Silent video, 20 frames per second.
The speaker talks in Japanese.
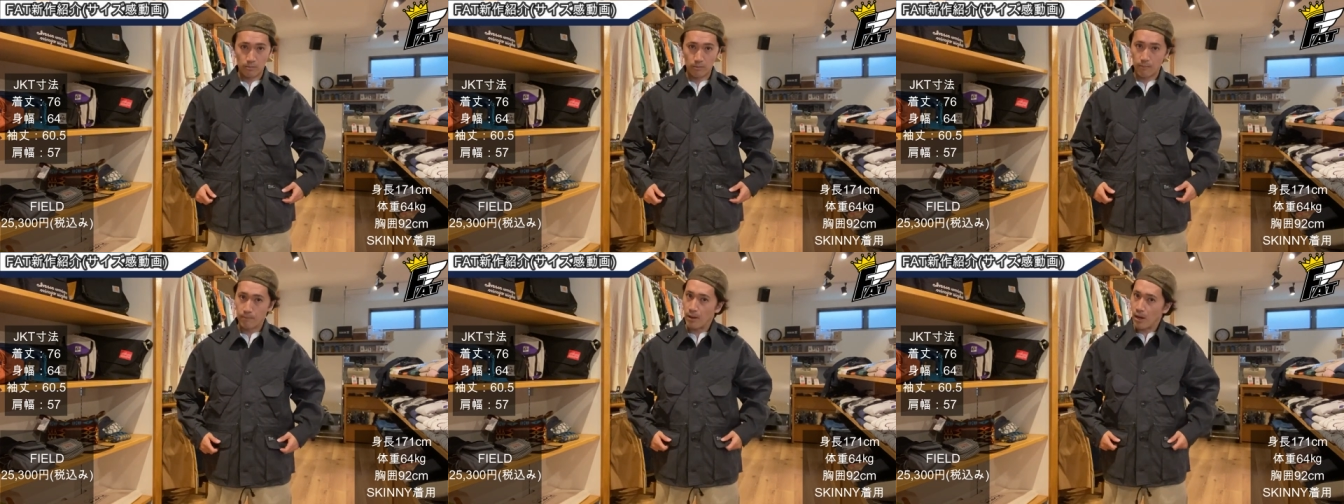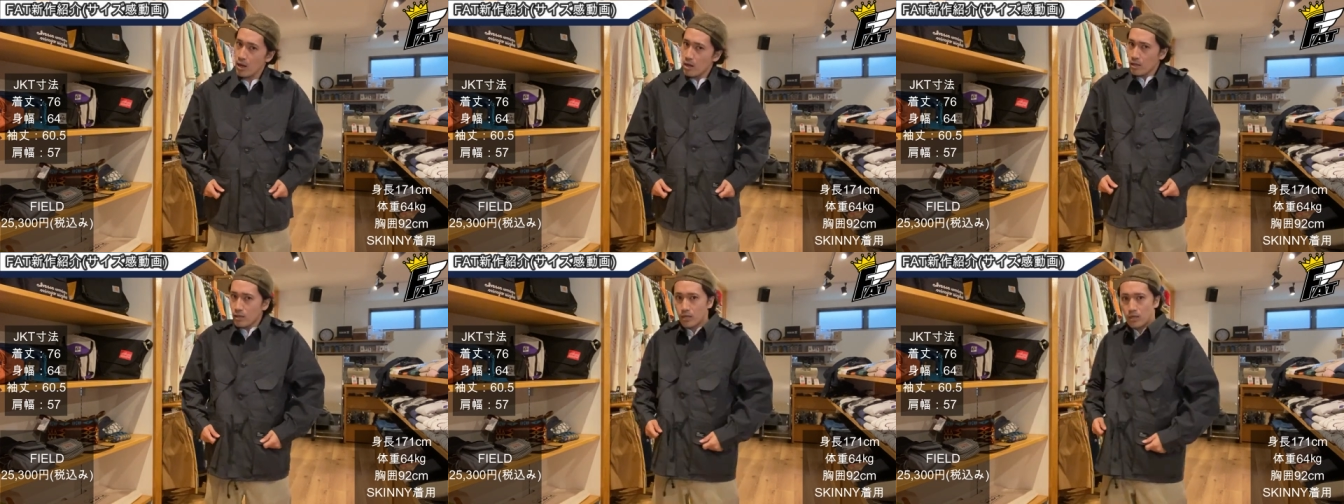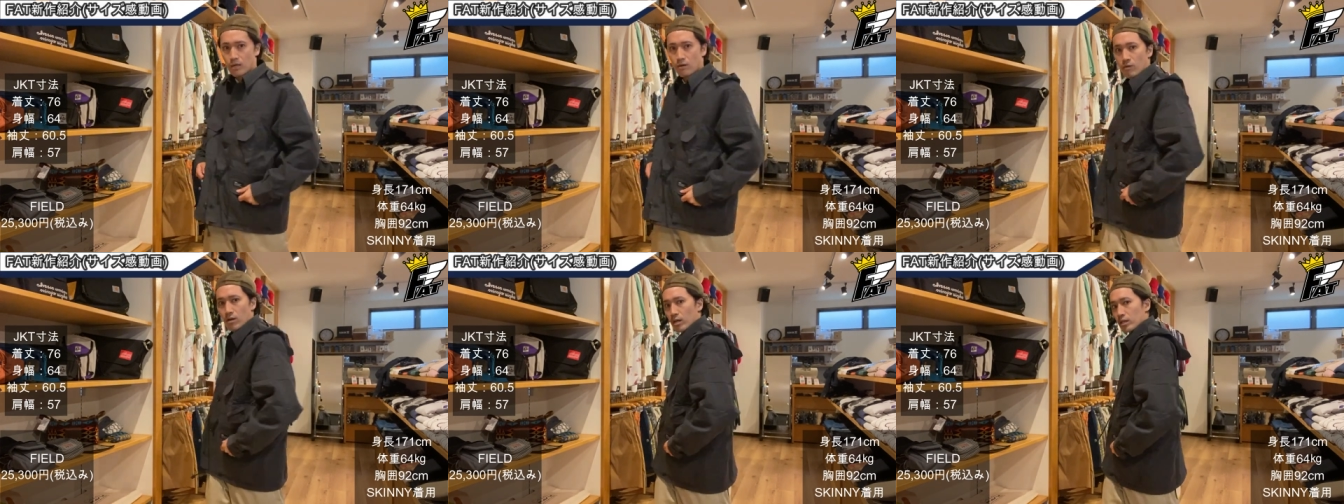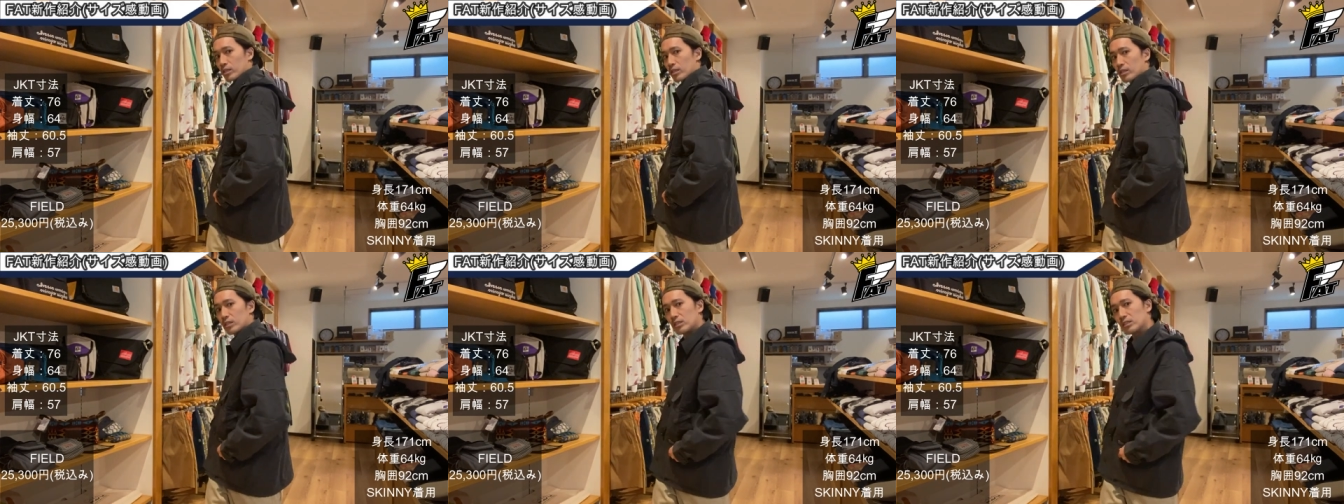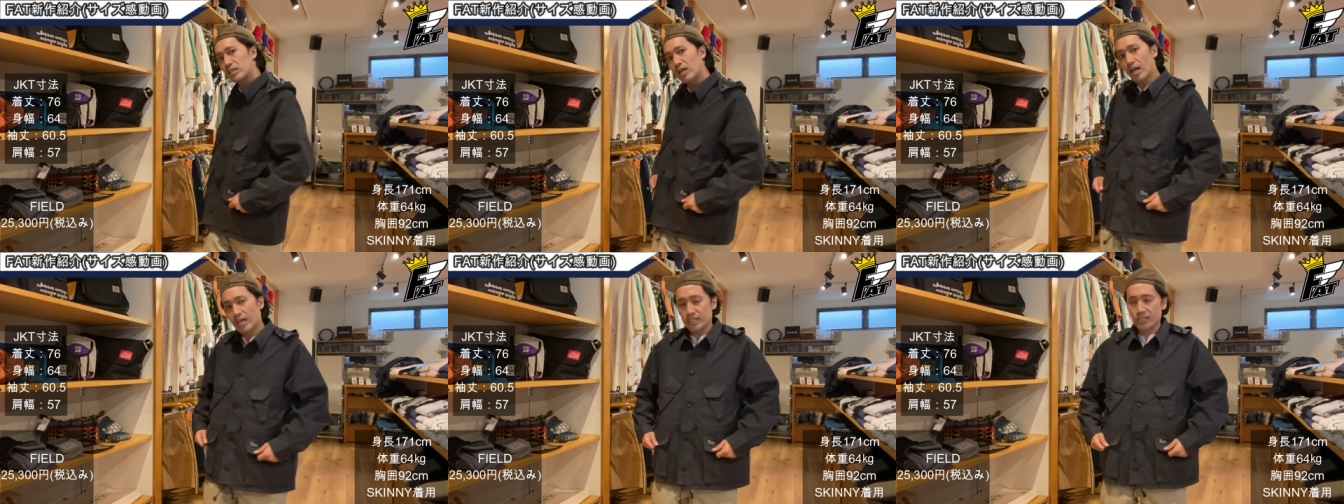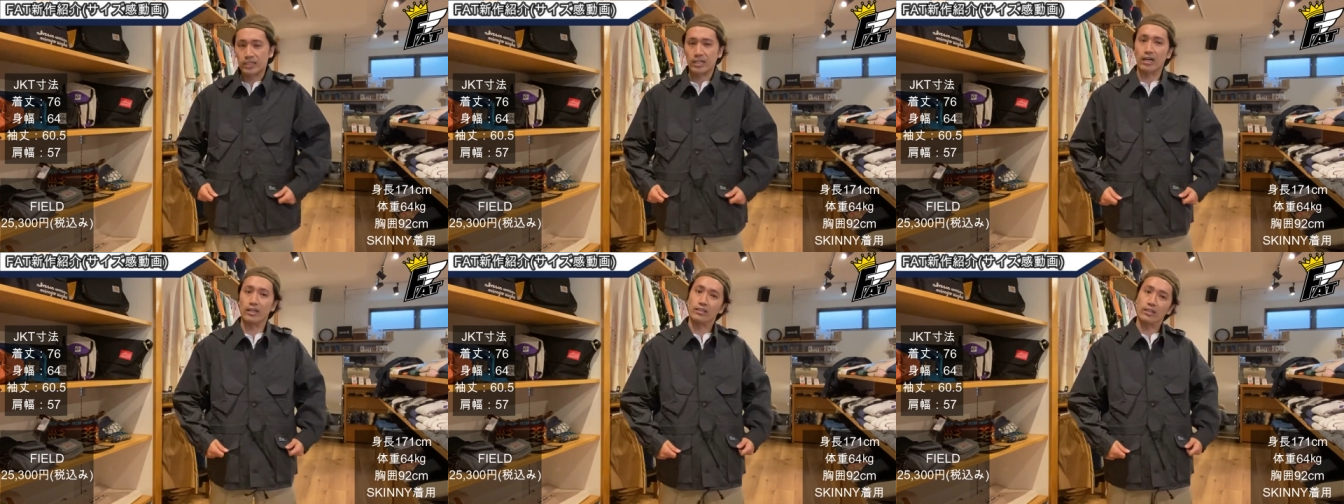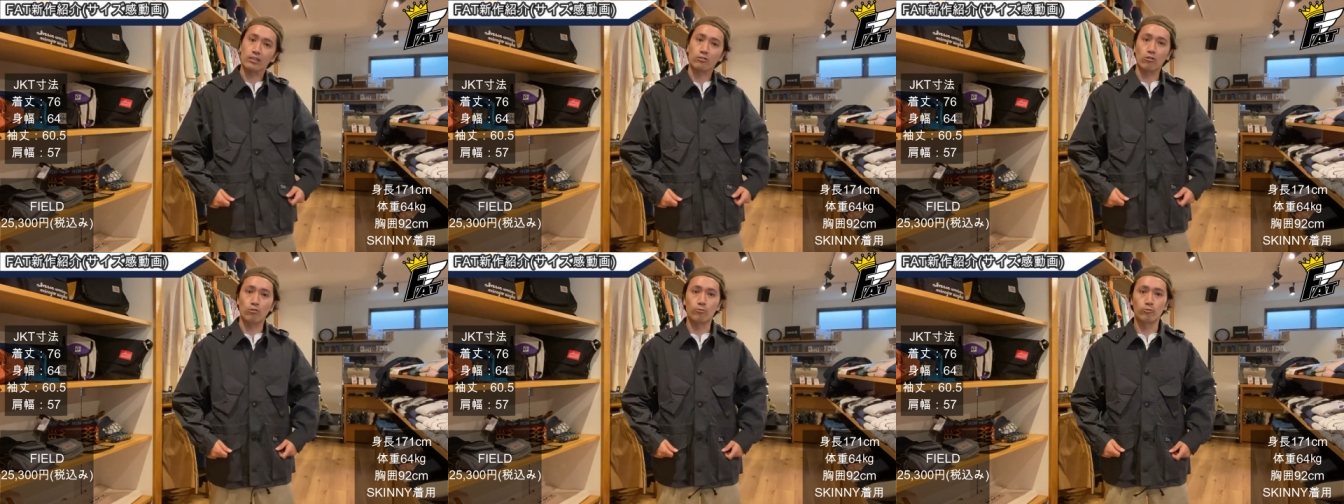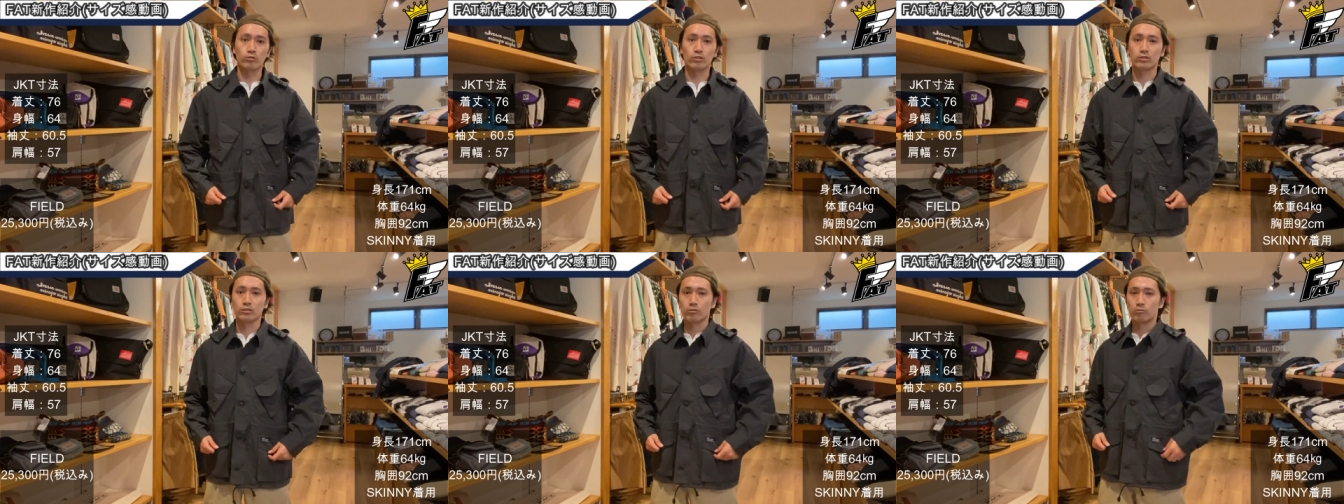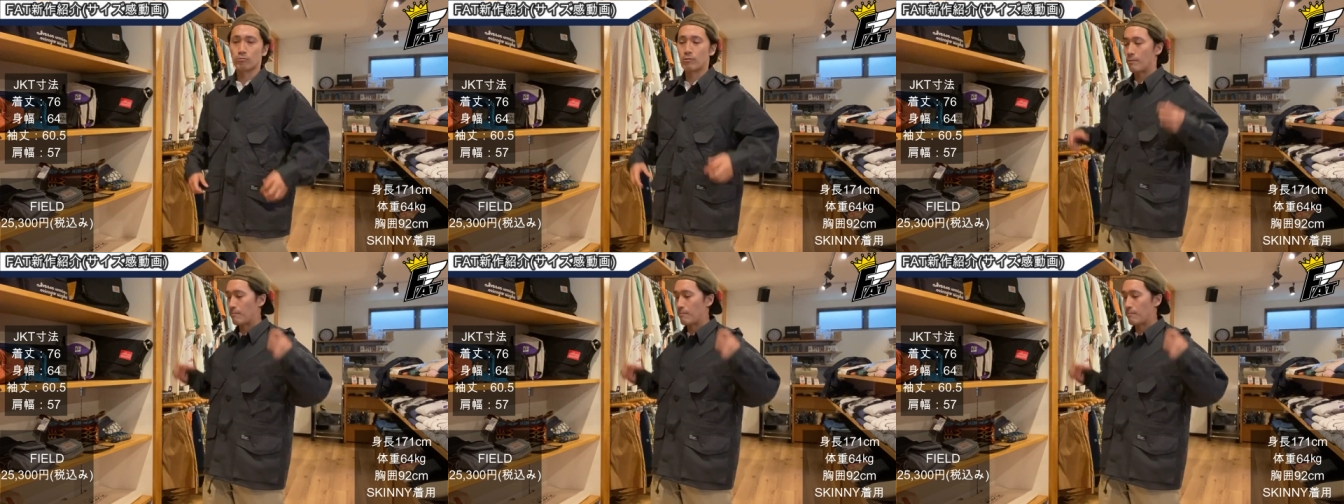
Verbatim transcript: まあ、パーカーは着ないかなとは思うんですけど、